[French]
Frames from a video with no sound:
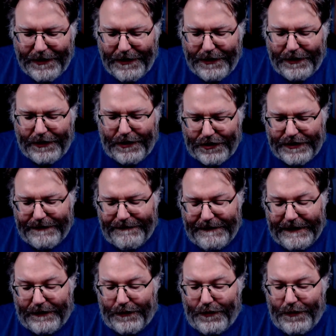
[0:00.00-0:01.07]
que j'ai
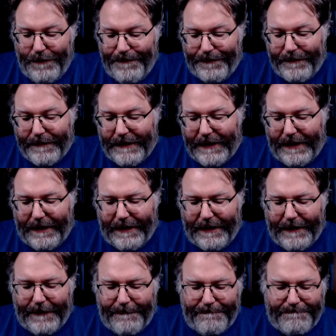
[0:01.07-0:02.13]
vécue.
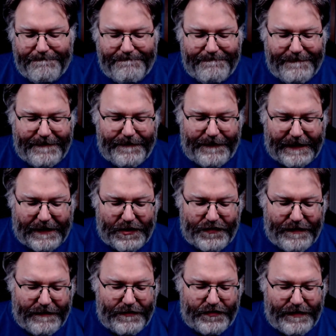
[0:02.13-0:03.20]
fait que
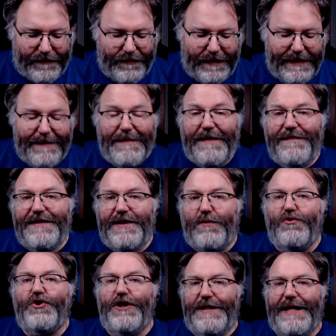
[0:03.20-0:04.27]
je vais, vous donner ma vision
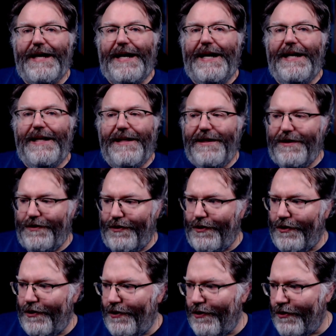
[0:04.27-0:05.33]
générale
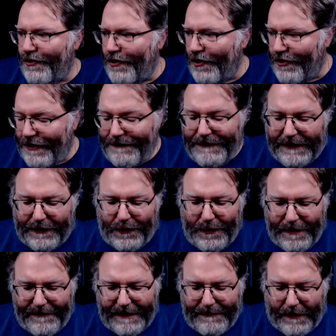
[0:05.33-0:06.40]
de ce que j'ai vécu
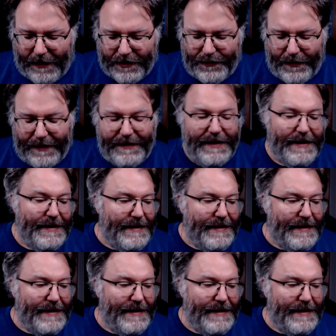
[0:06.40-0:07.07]
avec Box One.